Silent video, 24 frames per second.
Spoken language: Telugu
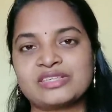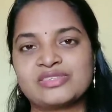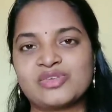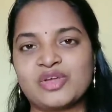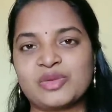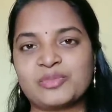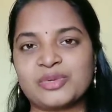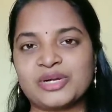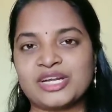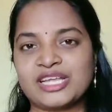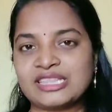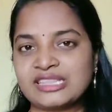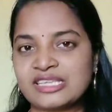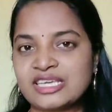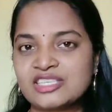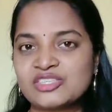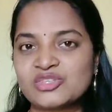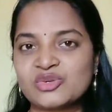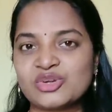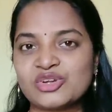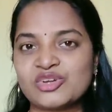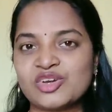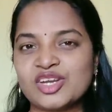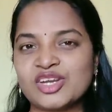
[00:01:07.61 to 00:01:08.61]
సో ఇప్పుడు నేను
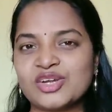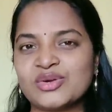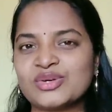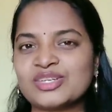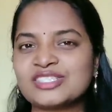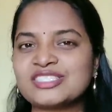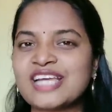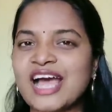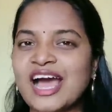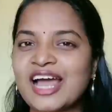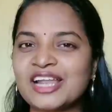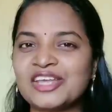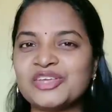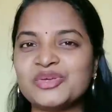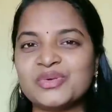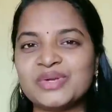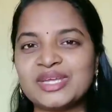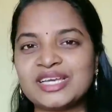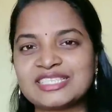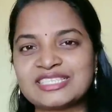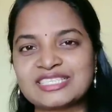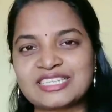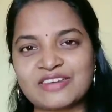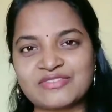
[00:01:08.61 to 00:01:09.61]
తీసుకున్నవన్నీ కూడా చాలా
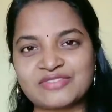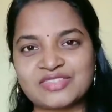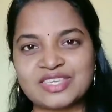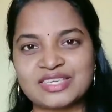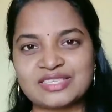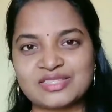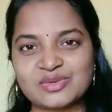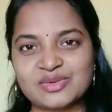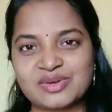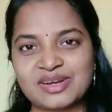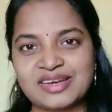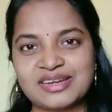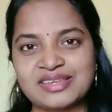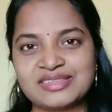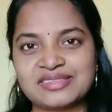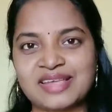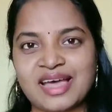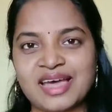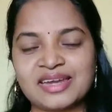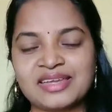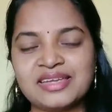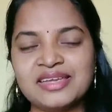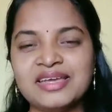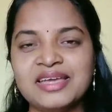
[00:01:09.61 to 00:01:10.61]
యూనిక్ స్టఫ్ తీసుకున్నాను
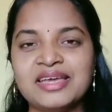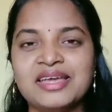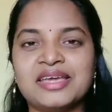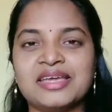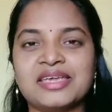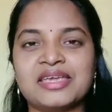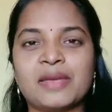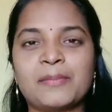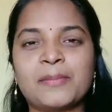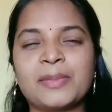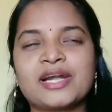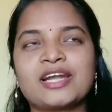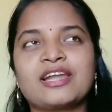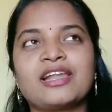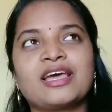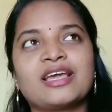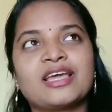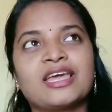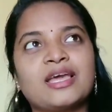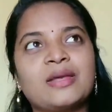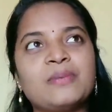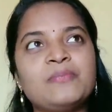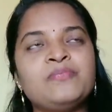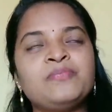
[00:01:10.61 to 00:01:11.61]
ఈసారి
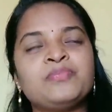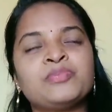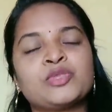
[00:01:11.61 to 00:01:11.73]
ఎప్పట్లాగే